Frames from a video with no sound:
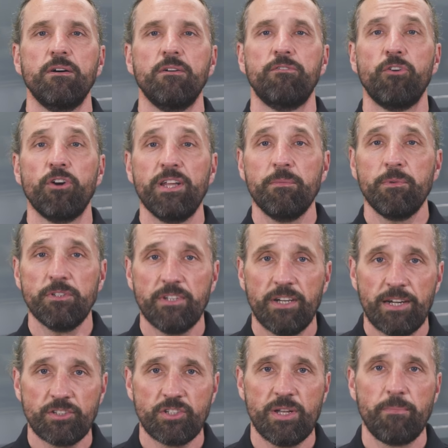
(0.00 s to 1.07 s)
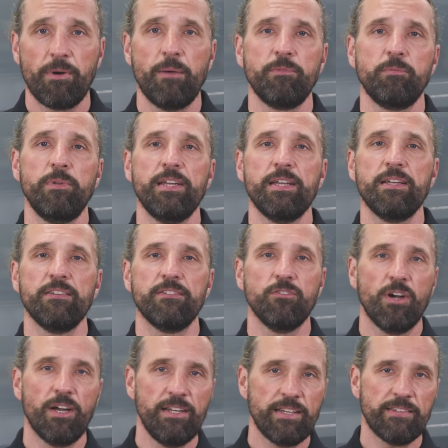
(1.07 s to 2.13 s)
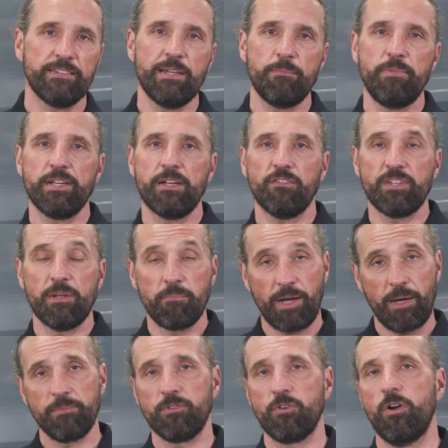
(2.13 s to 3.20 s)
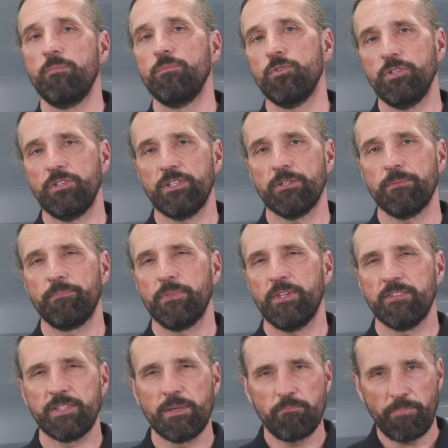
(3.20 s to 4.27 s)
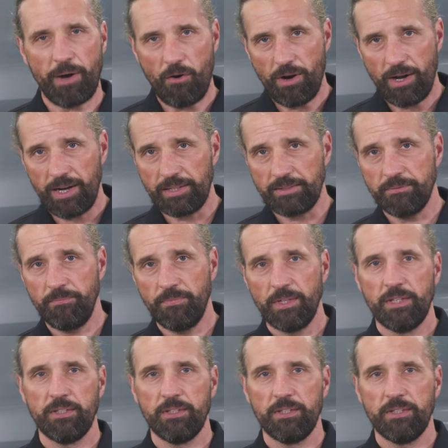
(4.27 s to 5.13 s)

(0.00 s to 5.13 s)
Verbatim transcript: Vor der Montage der Bremsbeläge ist noch ein letzter Blick auf den Bremskolben nötig. Es gibt Bauarten,